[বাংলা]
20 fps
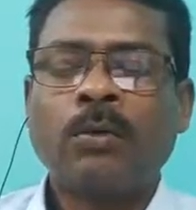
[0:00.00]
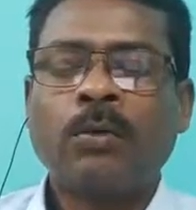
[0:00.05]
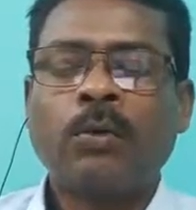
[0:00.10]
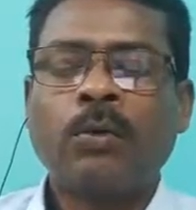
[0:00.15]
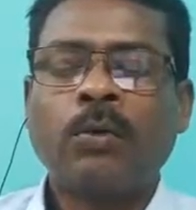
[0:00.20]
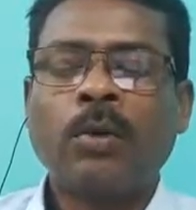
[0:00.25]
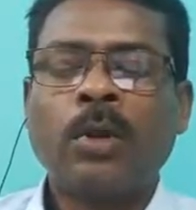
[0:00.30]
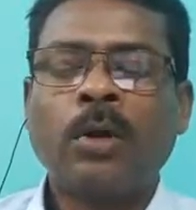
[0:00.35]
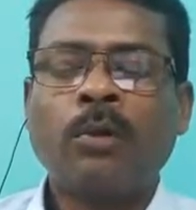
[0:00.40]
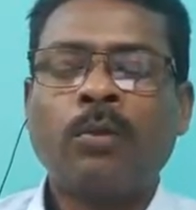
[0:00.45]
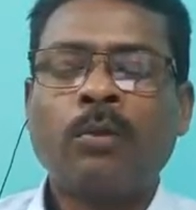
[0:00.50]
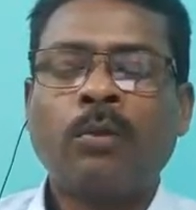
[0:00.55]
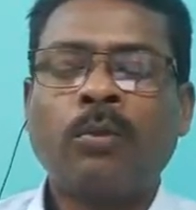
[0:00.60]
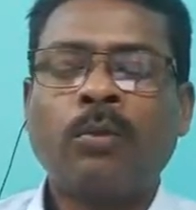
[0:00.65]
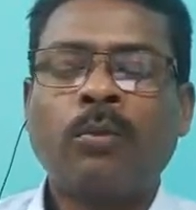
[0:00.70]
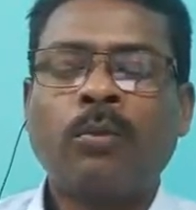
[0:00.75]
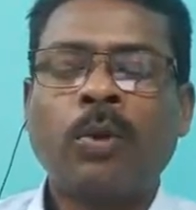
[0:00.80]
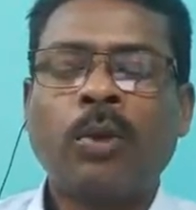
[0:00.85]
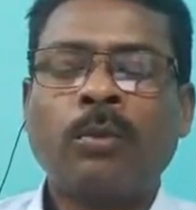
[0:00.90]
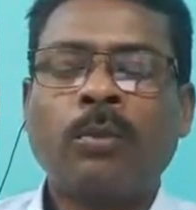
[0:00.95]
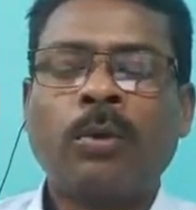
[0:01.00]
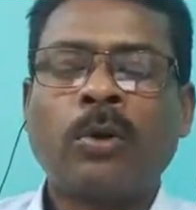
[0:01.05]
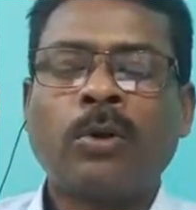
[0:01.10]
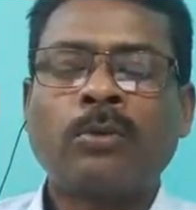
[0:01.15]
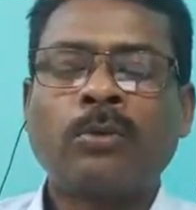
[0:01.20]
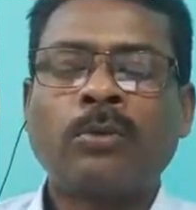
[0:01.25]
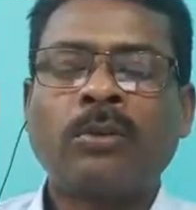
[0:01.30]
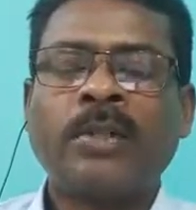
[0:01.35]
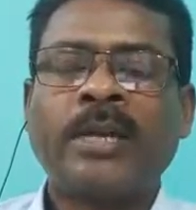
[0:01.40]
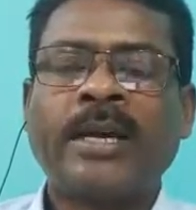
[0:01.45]
কোনো না কোনো
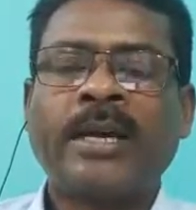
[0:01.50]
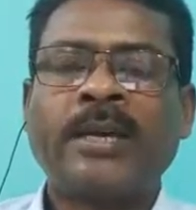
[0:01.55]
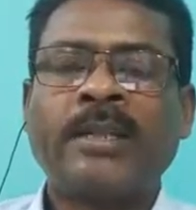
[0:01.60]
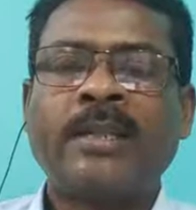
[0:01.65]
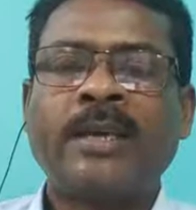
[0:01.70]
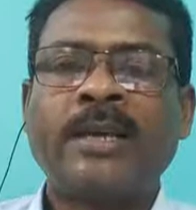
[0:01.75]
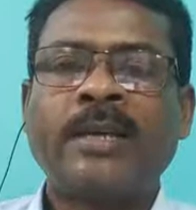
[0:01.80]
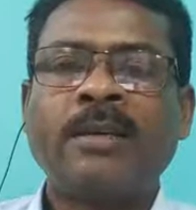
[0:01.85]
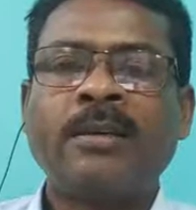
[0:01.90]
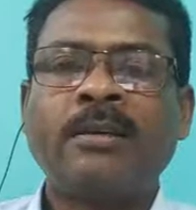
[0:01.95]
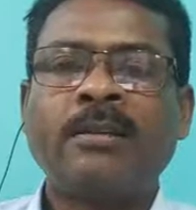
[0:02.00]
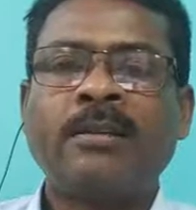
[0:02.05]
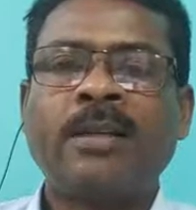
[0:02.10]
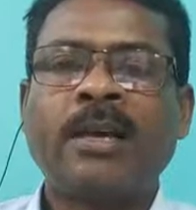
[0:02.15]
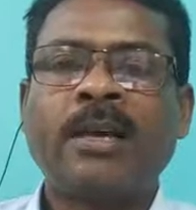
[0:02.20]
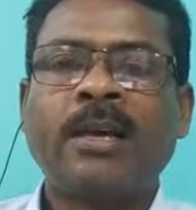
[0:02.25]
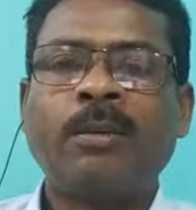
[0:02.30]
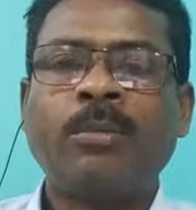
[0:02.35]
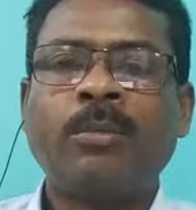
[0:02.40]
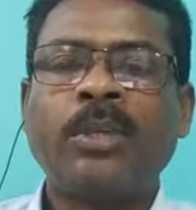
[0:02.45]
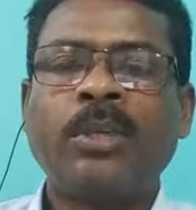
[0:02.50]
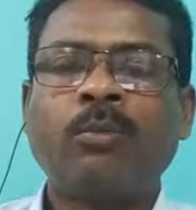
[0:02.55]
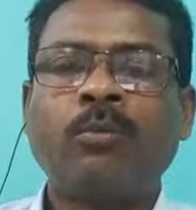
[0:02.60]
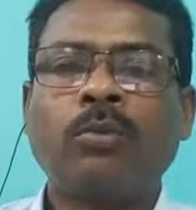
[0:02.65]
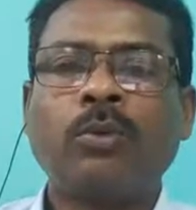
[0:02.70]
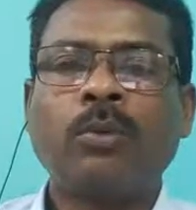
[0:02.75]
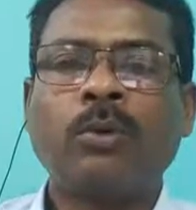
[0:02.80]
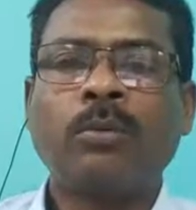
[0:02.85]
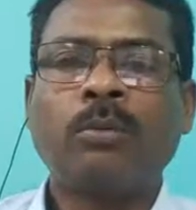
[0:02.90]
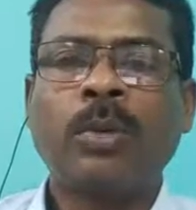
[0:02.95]
পরিবর্তন দেখা দেয় তাকে
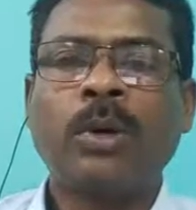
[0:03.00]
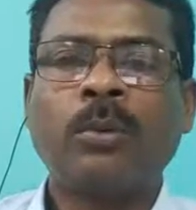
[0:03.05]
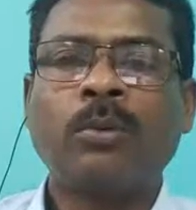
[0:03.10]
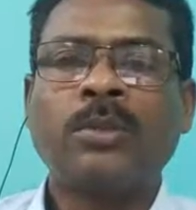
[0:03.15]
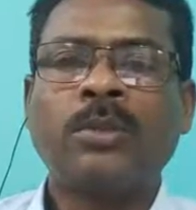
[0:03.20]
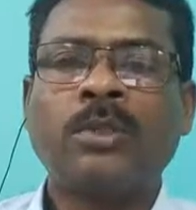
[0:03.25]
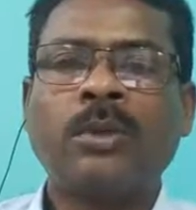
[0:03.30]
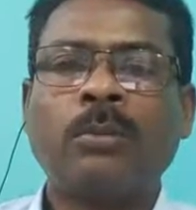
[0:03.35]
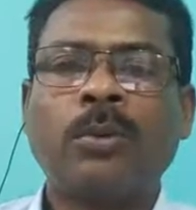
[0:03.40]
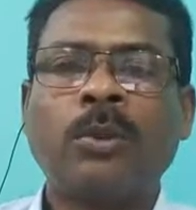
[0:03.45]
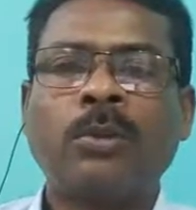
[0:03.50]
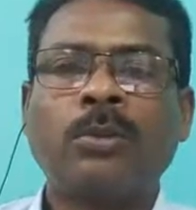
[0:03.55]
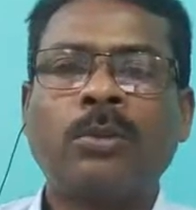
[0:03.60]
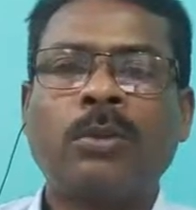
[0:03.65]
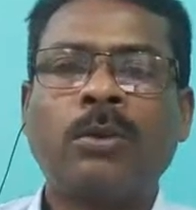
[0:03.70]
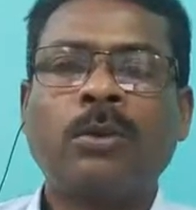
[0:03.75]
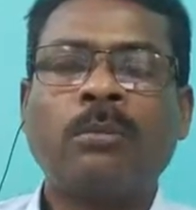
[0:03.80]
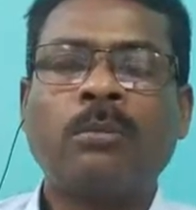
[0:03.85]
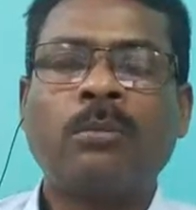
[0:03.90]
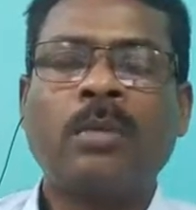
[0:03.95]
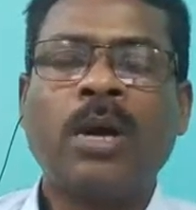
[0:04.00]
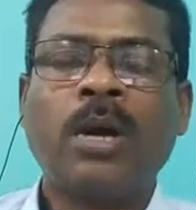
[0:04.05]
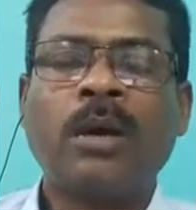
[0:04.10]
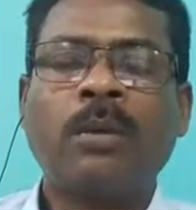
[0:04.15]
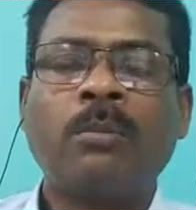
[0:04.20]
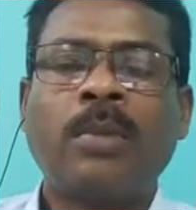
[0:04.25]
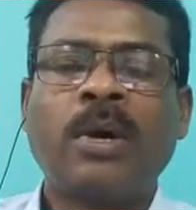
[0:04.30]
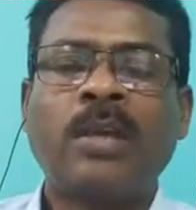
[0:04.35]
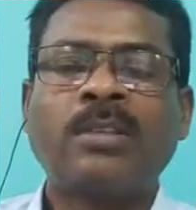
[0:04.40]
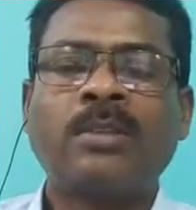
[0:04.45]
প্রথম ব্যবস্থাপত্র বা
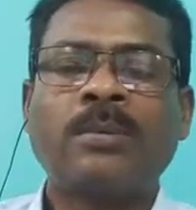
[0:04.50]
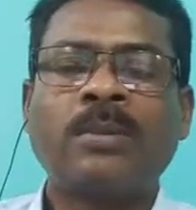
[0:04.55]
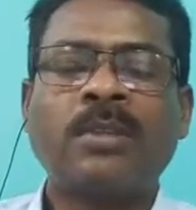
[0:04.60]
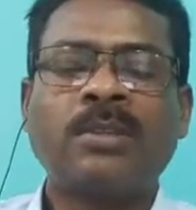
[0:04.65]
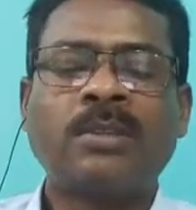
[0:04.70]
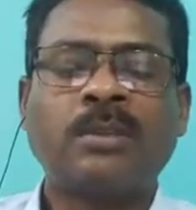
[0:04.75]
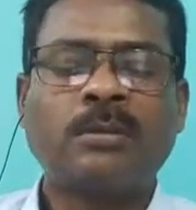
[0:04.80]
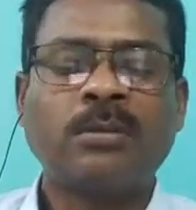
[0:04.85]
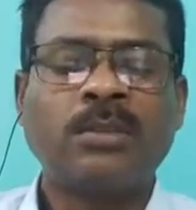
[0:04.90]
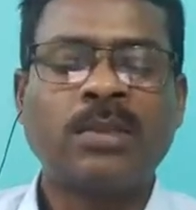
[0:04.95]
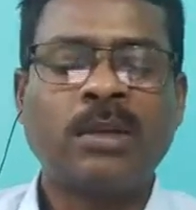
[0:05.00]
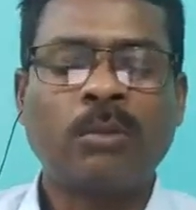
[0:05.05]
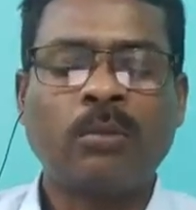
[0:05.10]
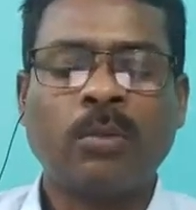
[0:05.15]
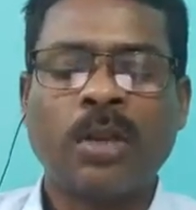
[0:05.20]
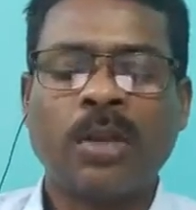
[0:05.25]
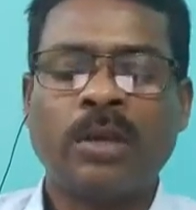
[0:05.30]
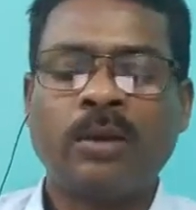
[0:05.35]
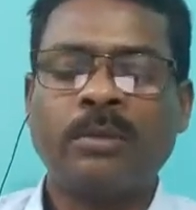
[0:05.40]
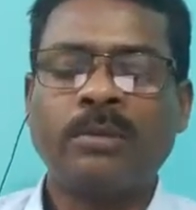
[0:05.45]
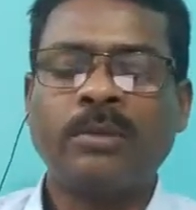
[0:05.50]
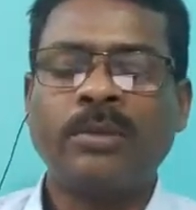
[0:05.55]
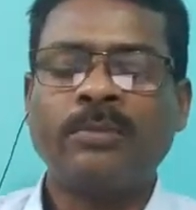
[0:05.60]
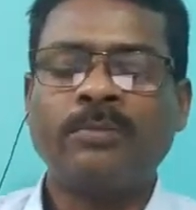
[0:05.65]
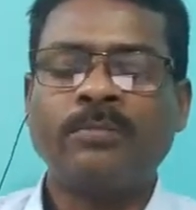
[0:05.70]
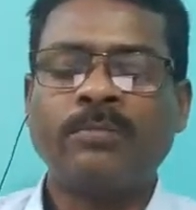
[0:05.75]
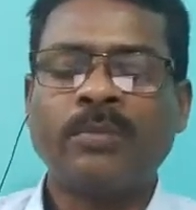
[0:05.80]
ফার্স্ট প্রেসক্রিপশান বলা হবে